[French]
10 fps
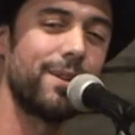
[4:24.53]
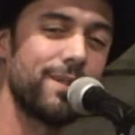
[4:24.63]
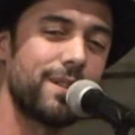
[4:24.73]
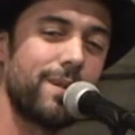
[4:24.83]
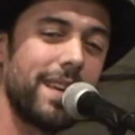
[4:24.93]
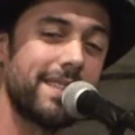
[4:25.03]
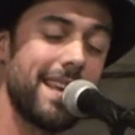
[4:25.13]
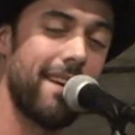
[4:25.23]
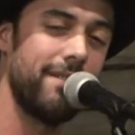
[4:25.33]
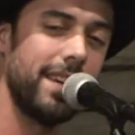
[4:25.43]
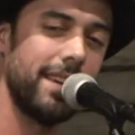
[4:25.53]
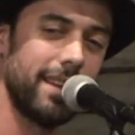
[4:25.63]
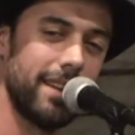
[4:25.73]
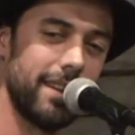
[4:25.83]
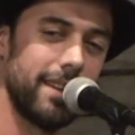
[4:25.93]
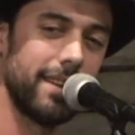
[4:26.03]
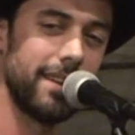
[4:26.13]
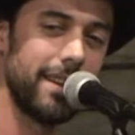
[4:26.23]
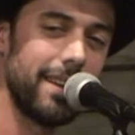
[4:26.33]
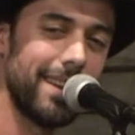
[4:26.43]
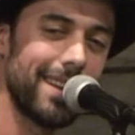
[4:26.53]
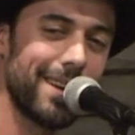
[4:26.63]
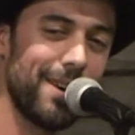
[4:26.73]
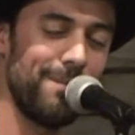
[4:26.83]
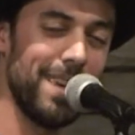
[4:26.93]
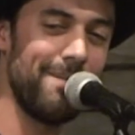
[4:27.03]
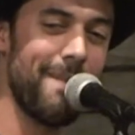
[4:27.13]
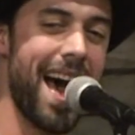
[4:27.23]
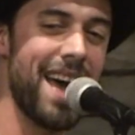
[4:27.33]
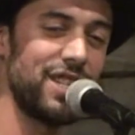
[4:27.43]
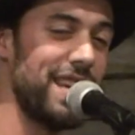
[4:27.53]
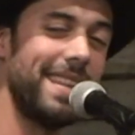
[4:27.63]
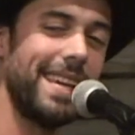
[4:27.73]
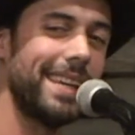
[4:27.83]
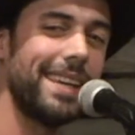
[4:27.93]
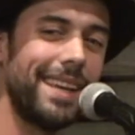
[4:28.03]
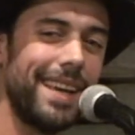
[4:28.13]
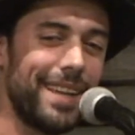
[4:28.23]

construire sa vie comme imaginer